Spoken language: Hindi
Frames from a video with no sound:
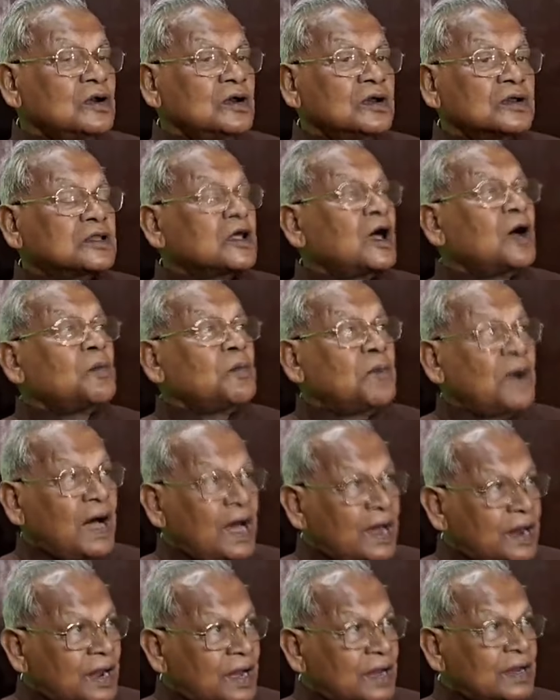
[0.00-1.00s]
तो हम
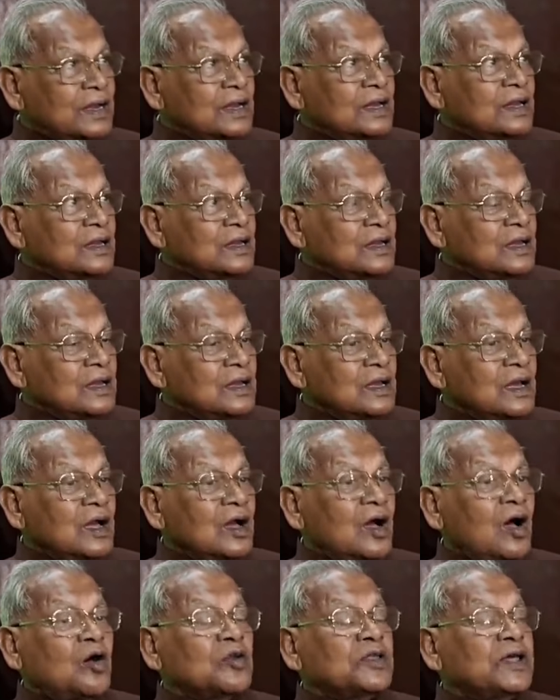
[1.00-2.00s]
बाहर आ गए
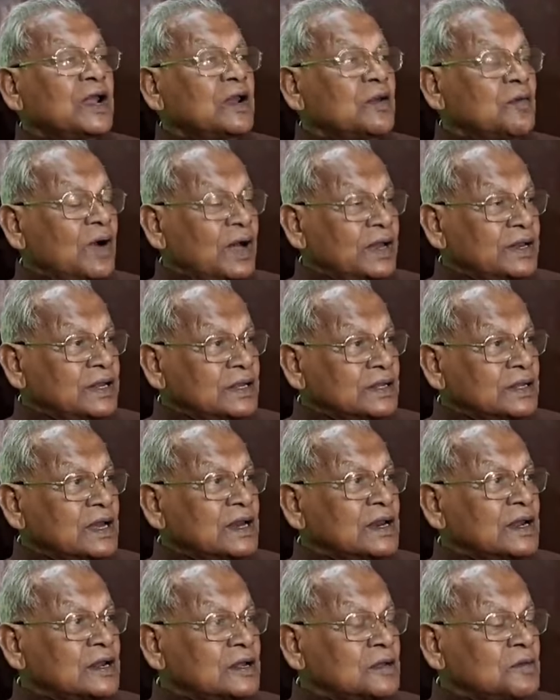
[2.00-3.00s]
और धन्यवाद देते हैं
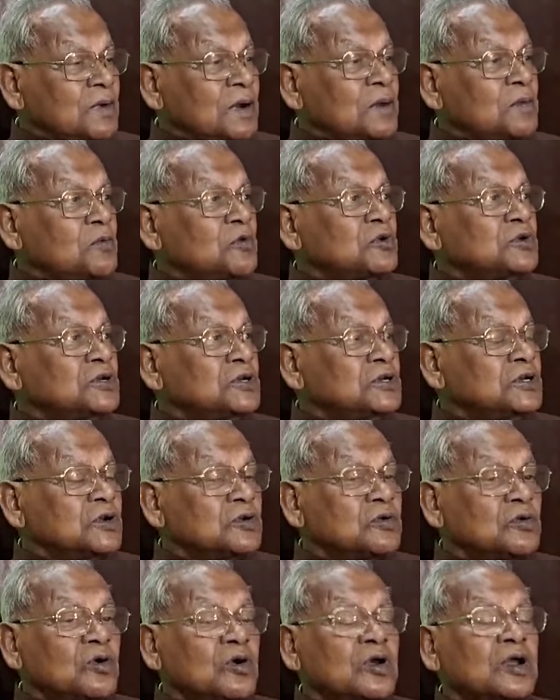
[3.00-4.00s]
नरेंद्र भाई मोदी जी
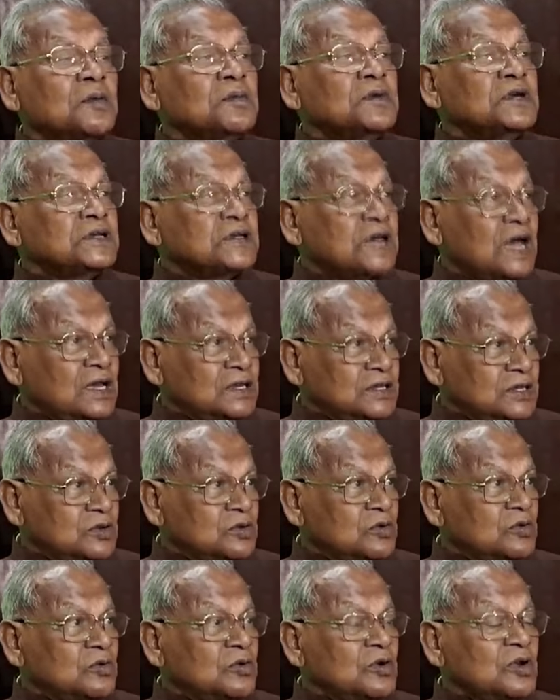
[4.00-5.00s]
को और अमित शाह जी
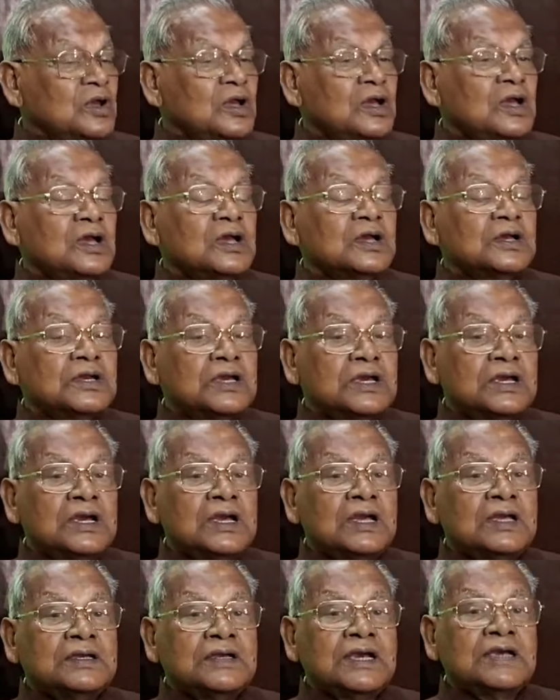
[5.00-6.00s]
को कि
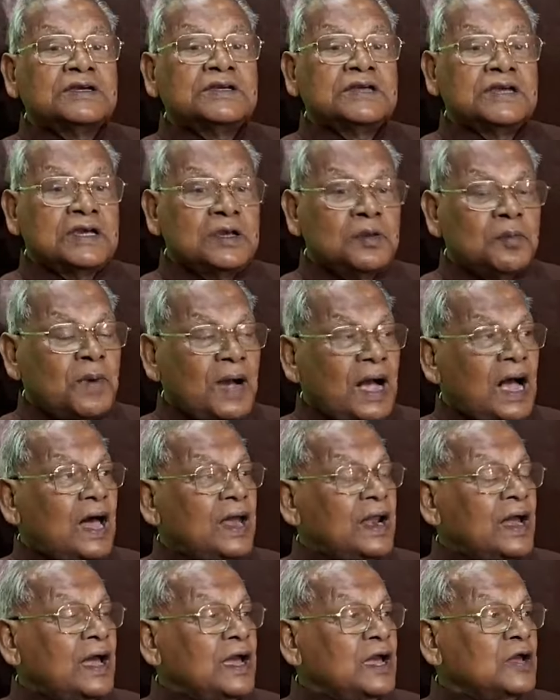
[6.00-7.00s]
जैसे ही
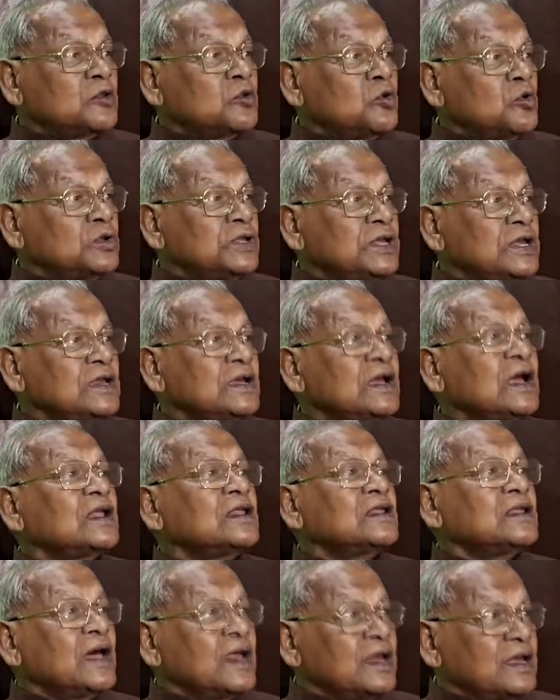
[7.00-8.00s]
बाहर आए दो दिन के
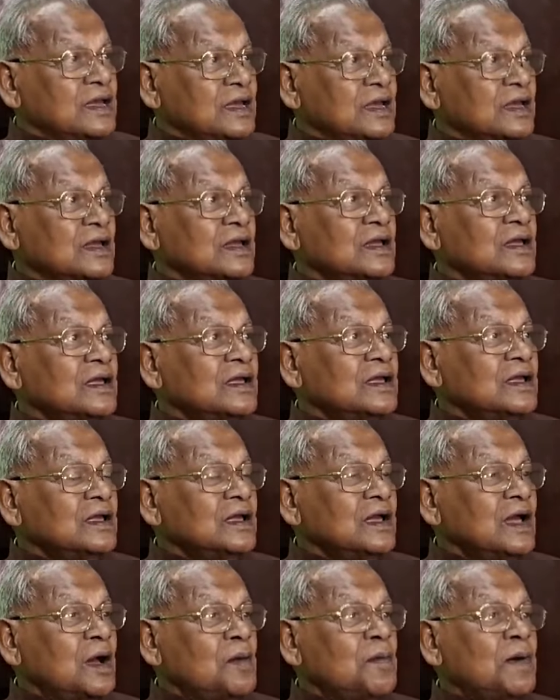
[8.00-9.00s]
अंदर ही
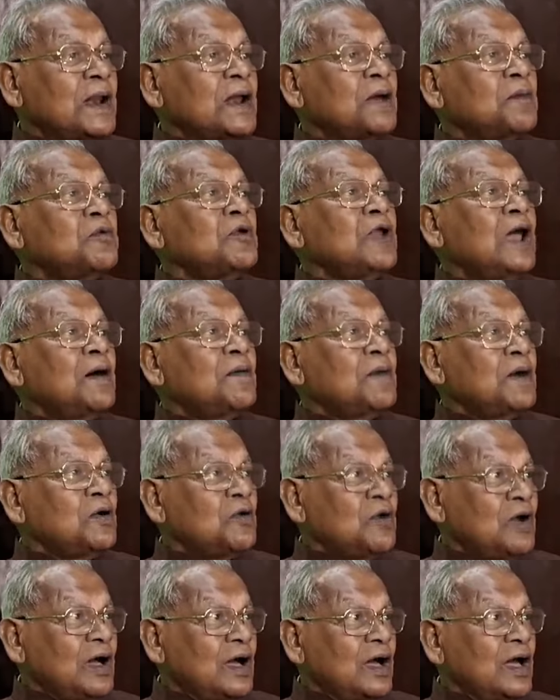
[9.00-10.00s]
हमारा बुलावा
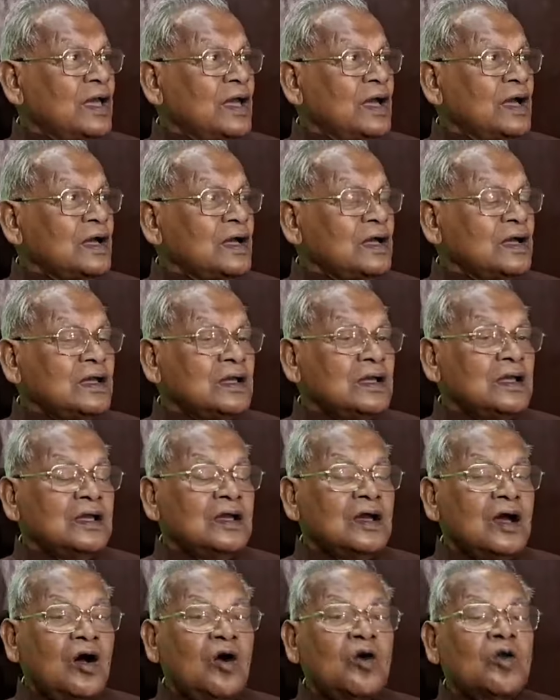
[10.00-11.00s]
वहाँ आया
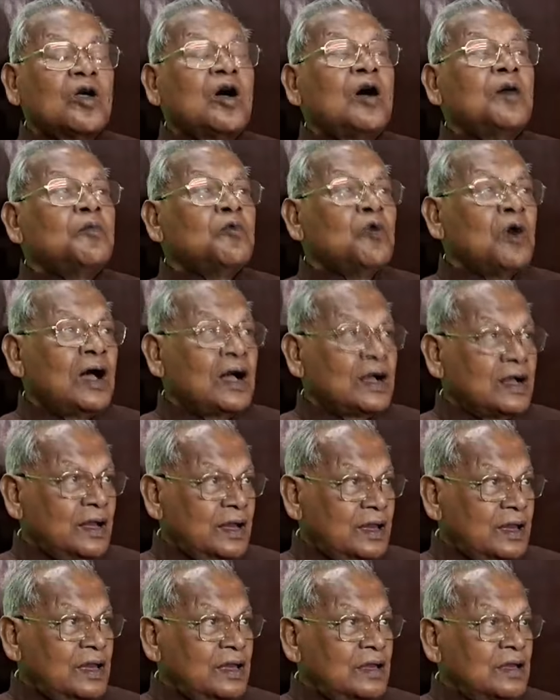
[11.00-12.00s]
और हम वहाँ
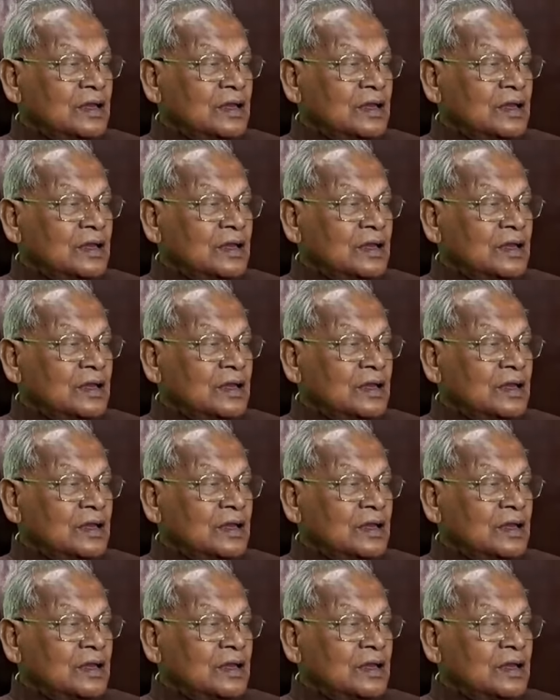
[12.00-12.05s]
गए